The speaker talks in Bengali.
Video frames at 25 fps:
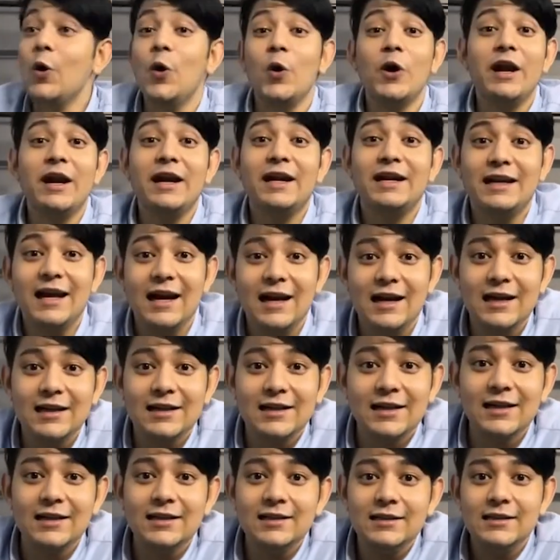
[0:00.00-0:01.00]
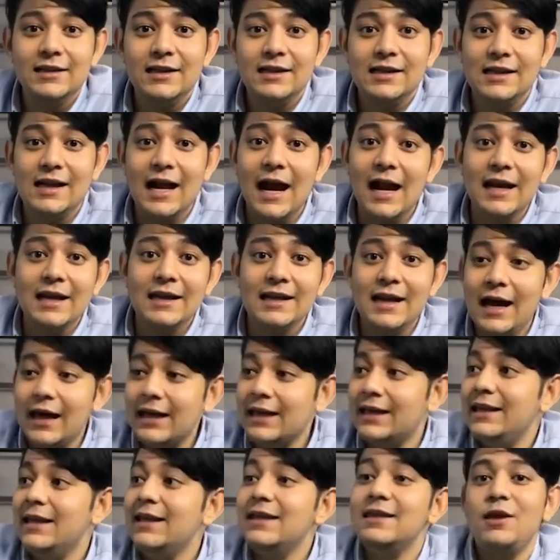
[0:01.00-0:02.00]
লোনের টাকাটা গাড়ি না
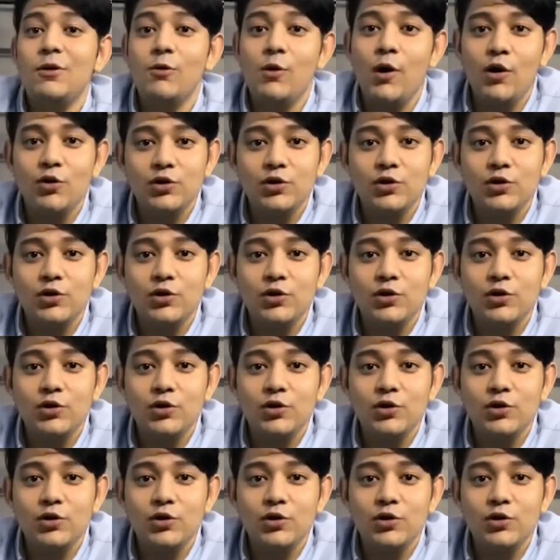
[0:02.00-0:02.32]
কিনে দেওয়া